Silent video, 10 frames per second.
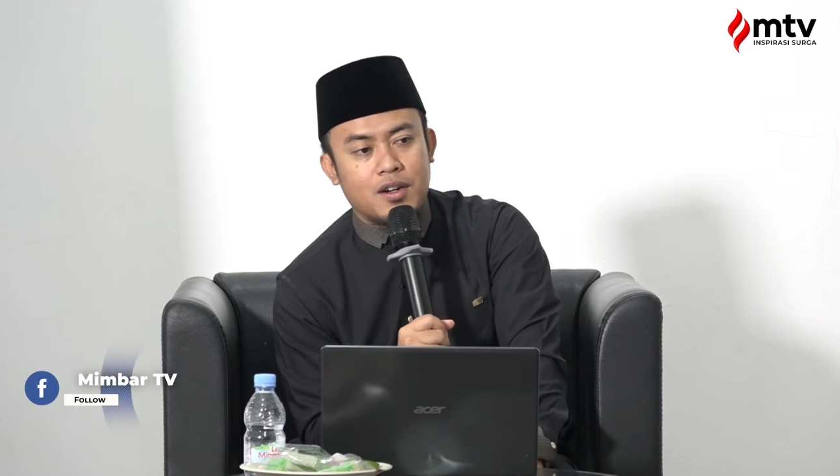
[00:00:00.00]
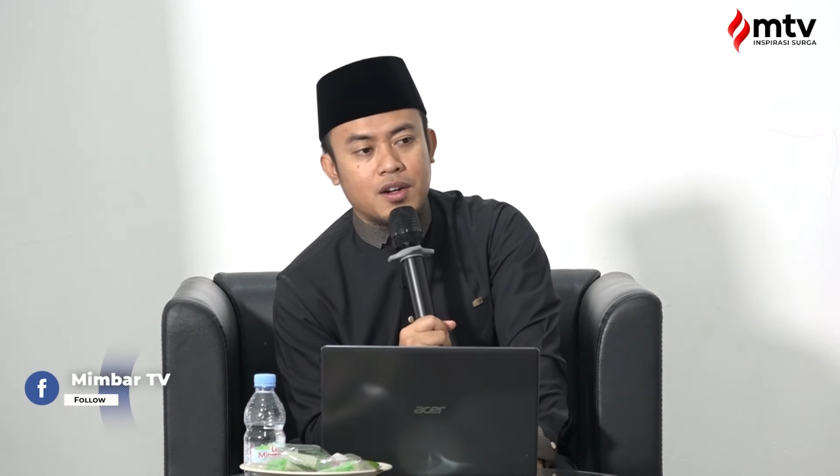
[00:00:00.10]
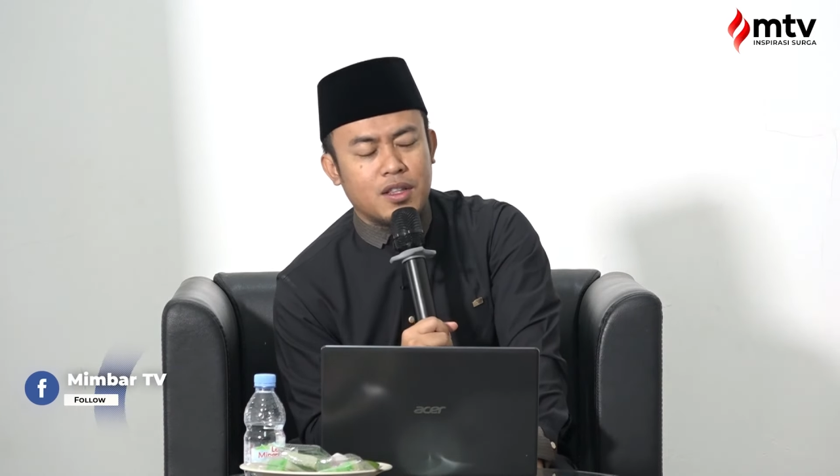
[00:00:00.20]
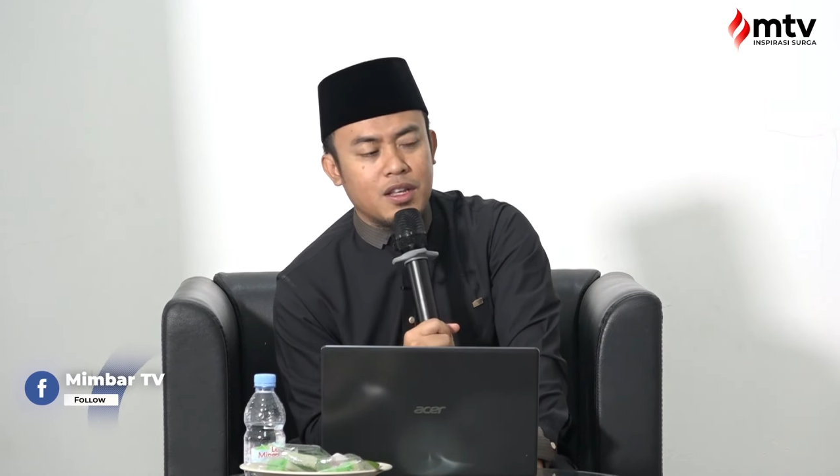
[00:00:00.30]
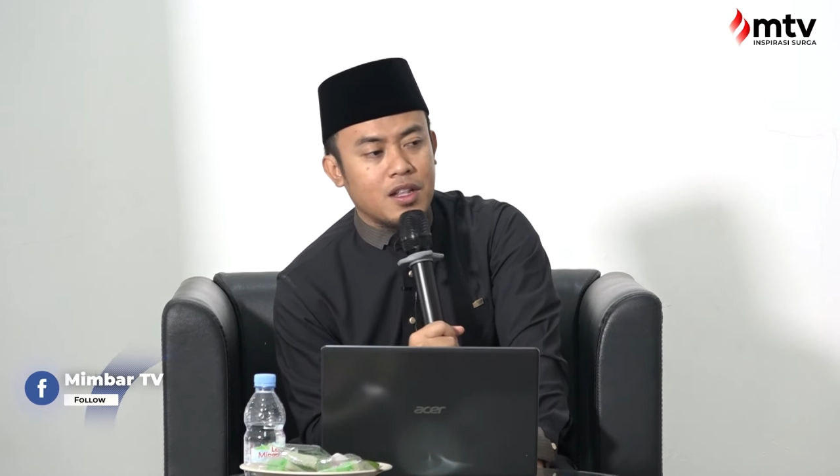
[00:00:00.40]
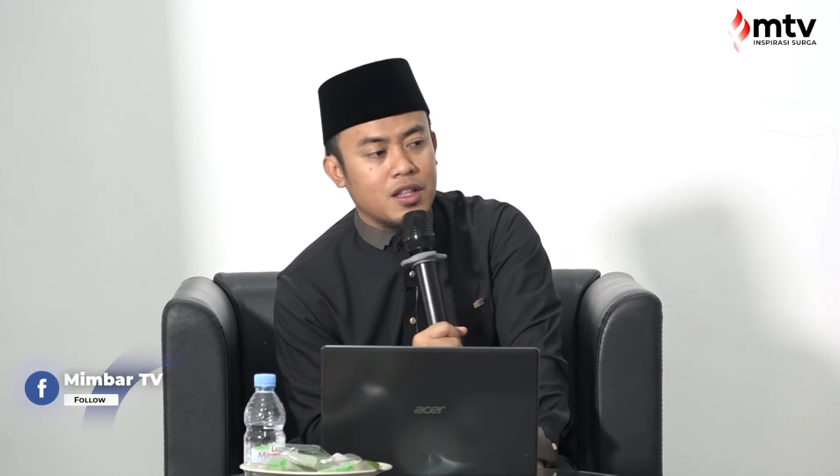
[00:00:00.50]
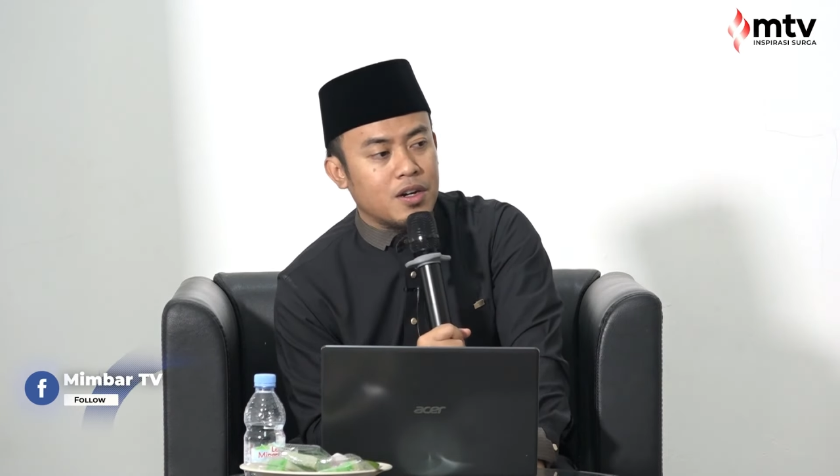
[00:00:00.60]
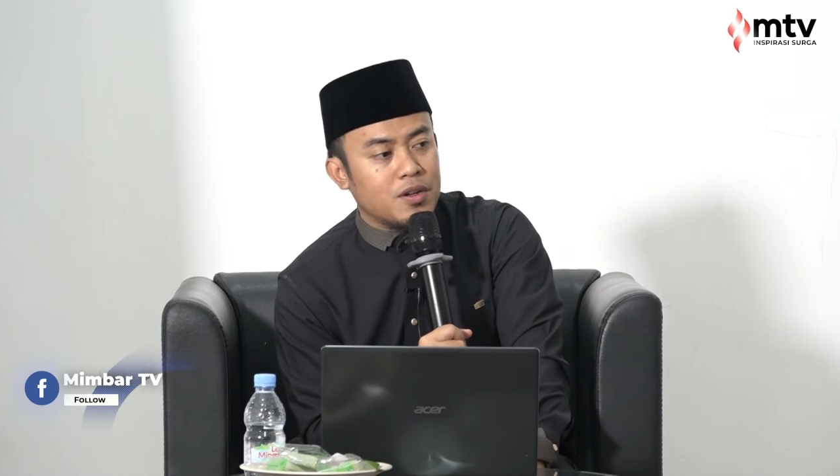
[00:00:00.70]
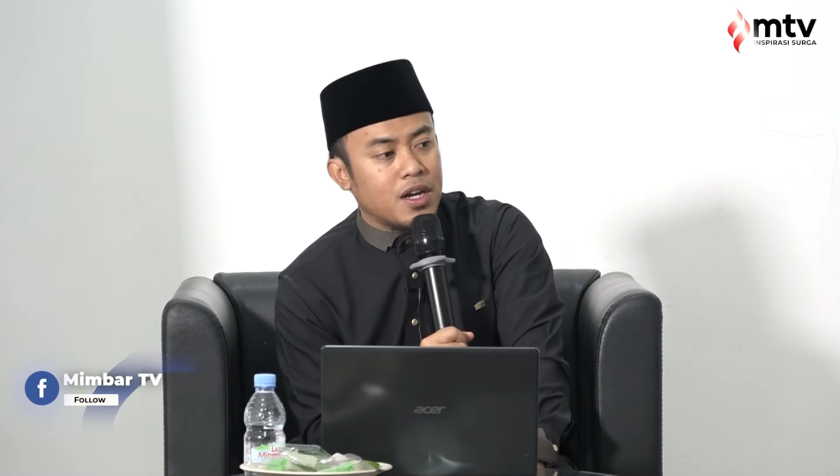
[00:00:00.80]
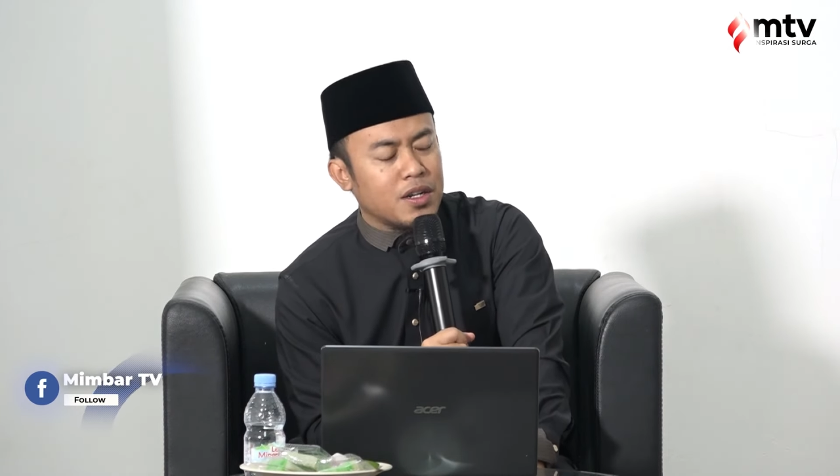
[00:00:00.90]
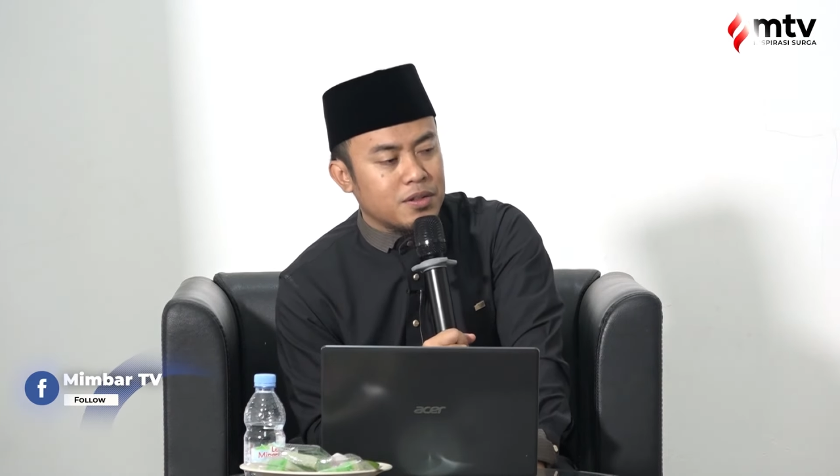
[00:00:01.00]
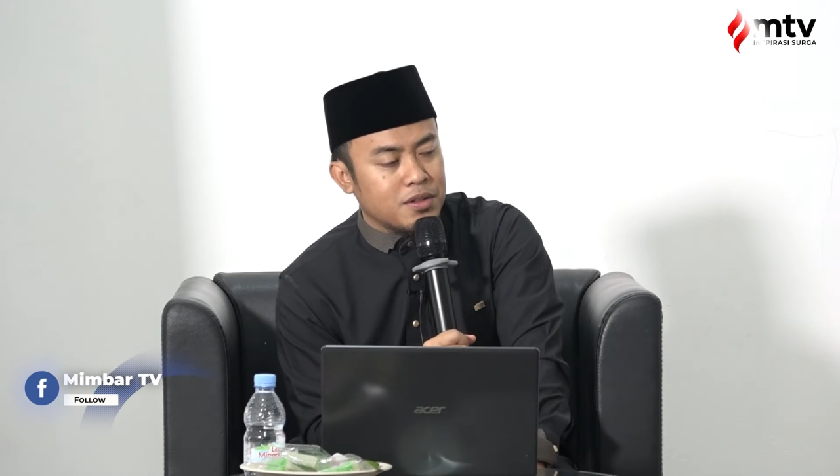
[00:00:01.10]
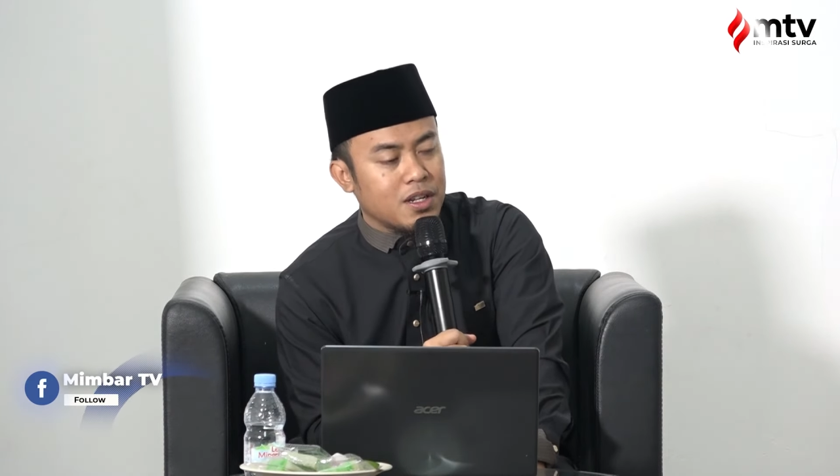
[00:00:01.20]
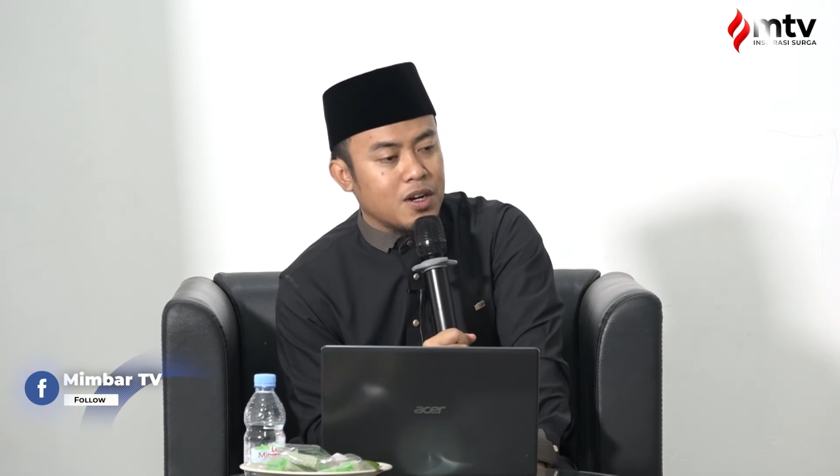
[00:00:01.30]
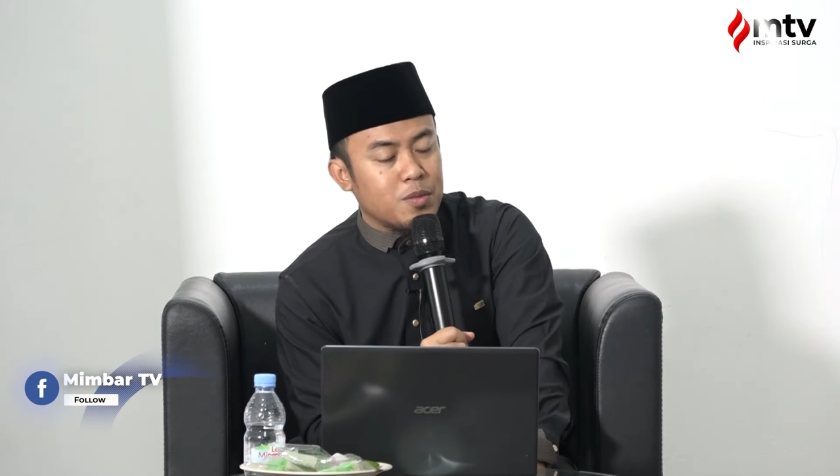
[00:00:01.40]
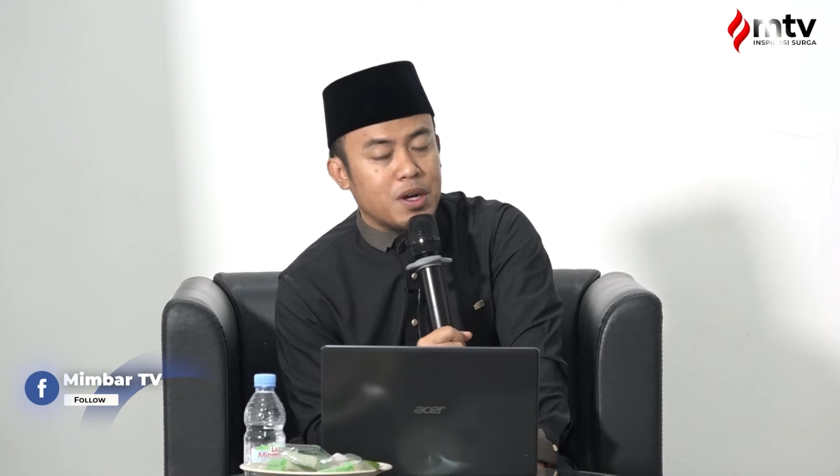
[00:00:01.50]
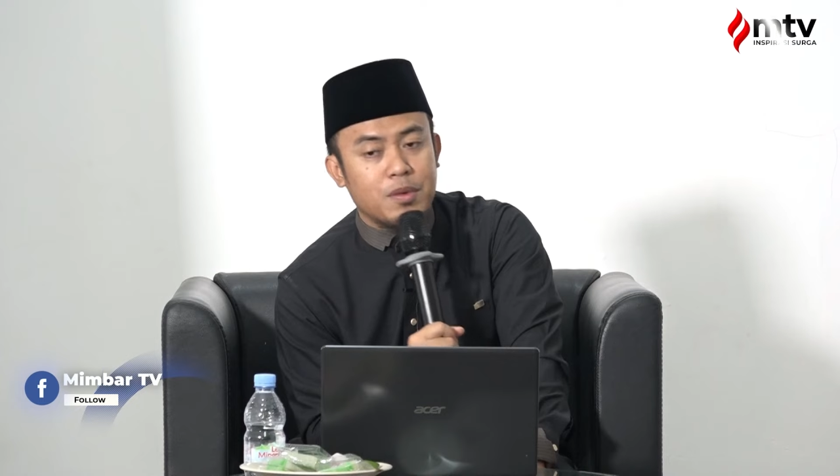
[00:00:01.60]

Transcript: radhiyallahu anhu ya Umar